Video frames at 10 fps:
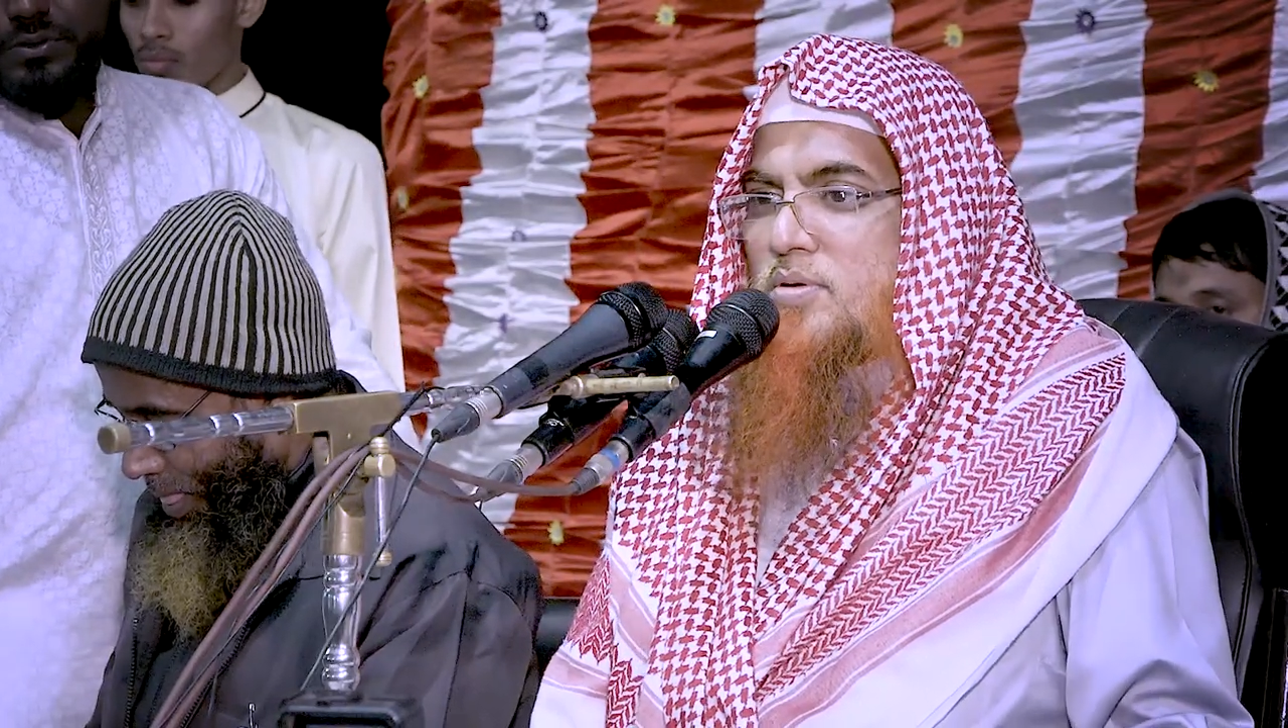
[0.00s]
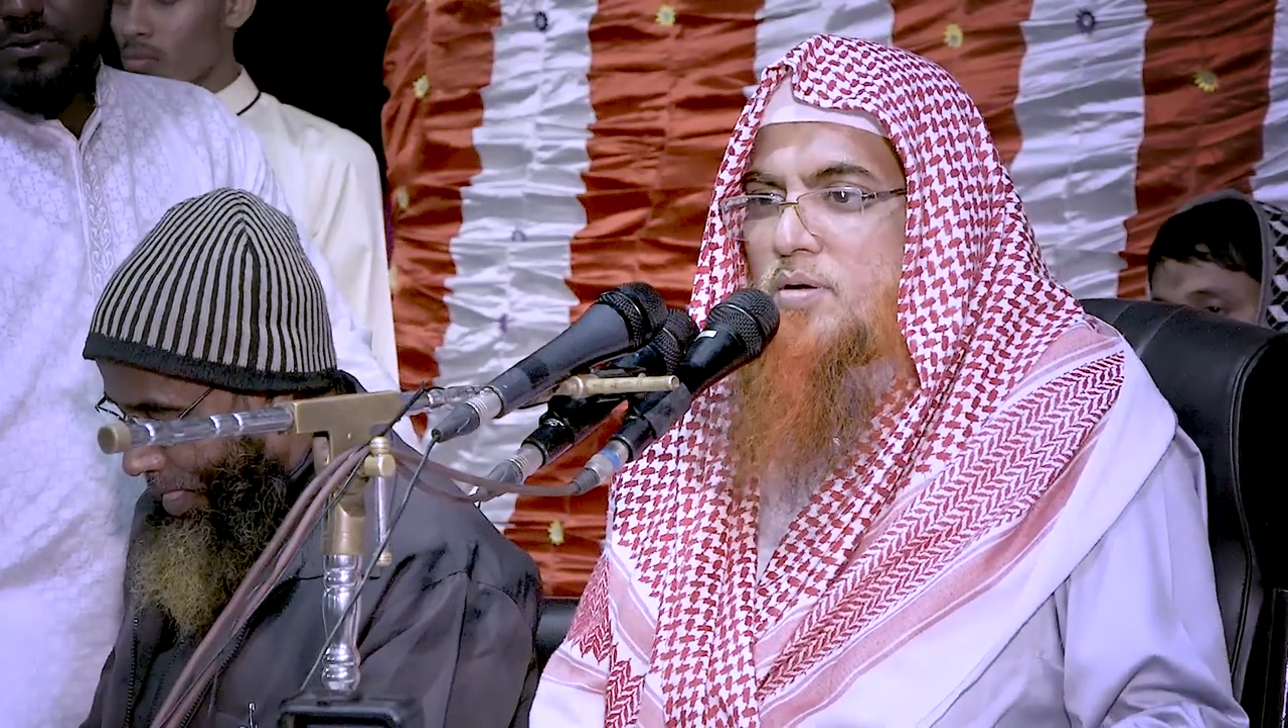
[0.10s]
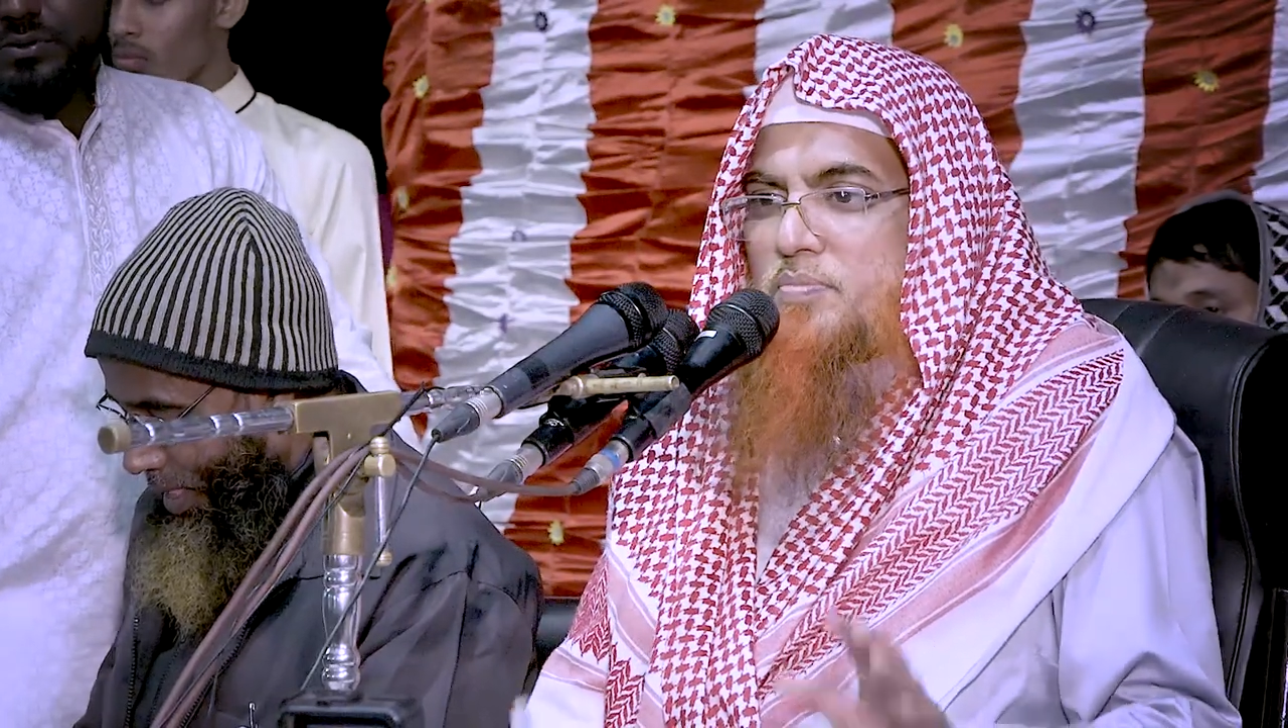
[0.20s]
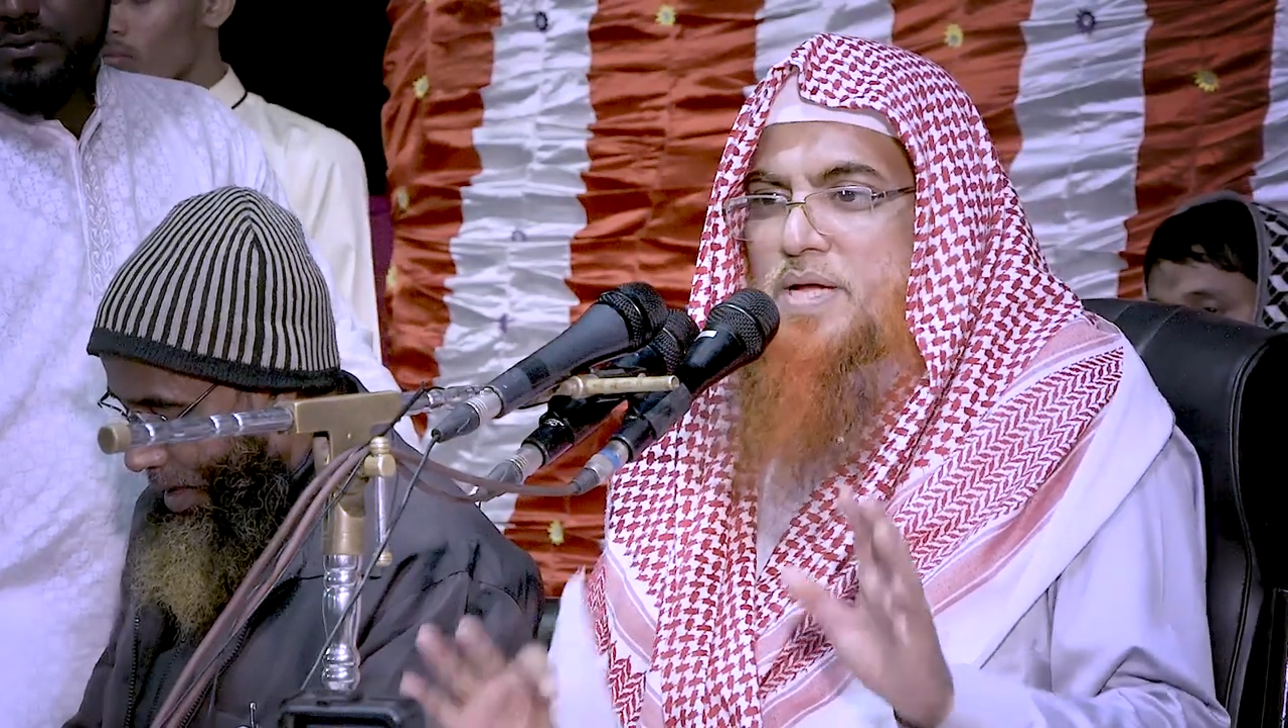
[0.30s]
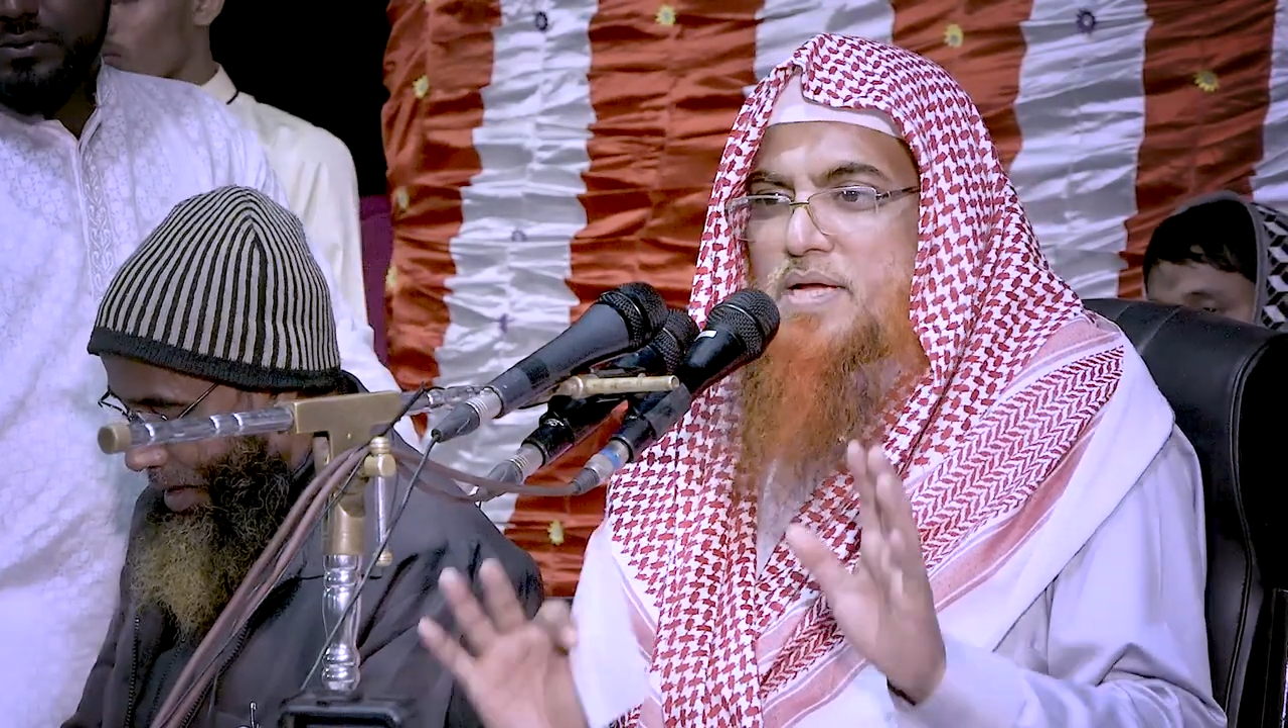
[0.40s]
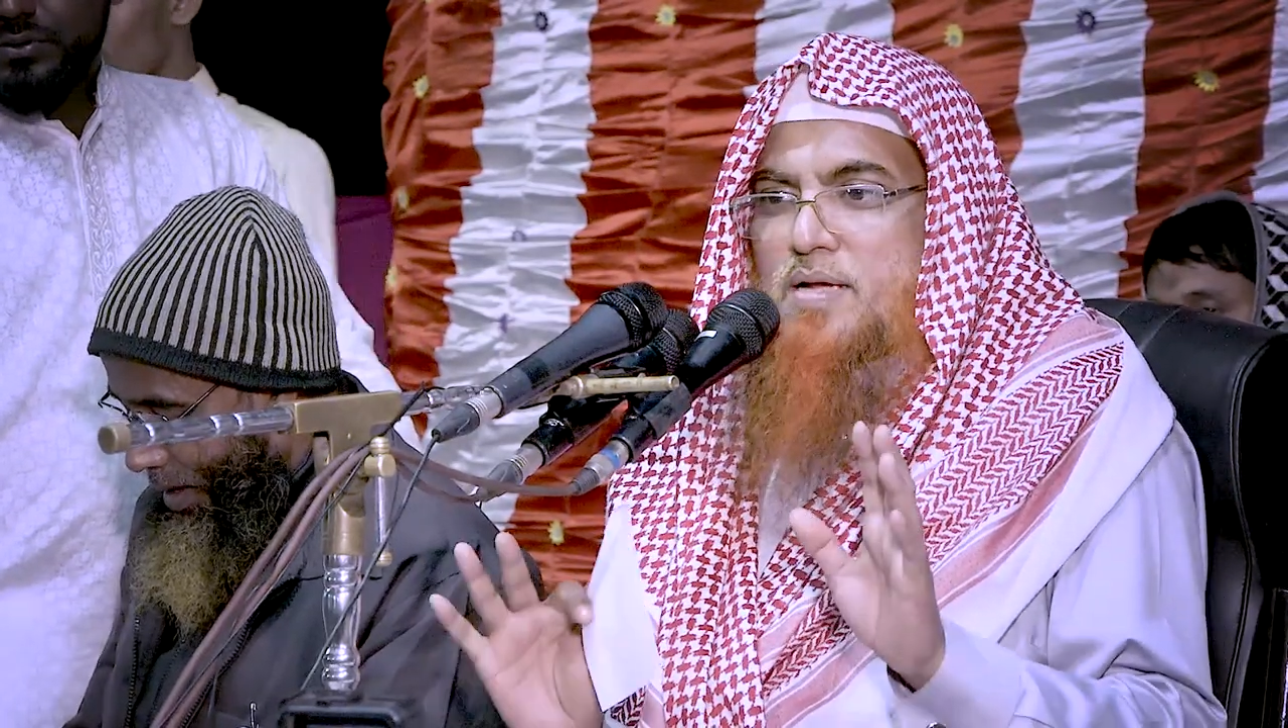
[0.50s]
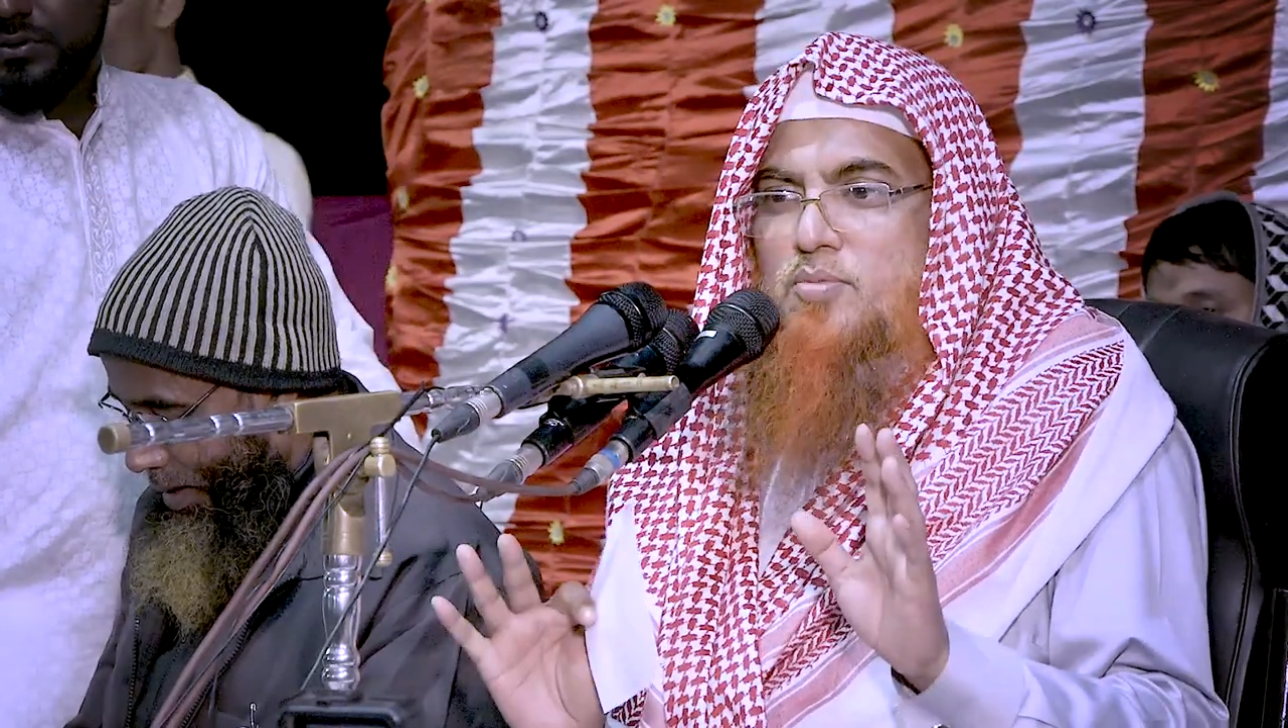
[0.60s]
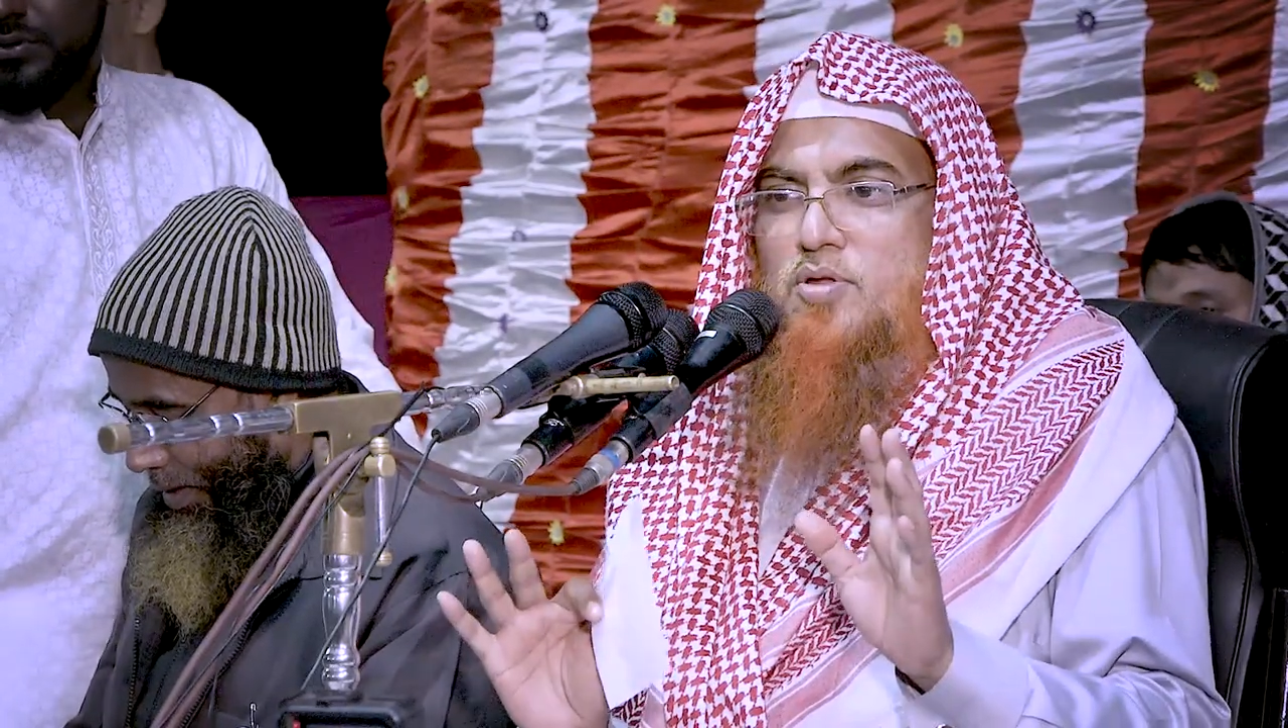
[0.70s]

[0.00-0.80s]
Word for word: ওর ব্যাগের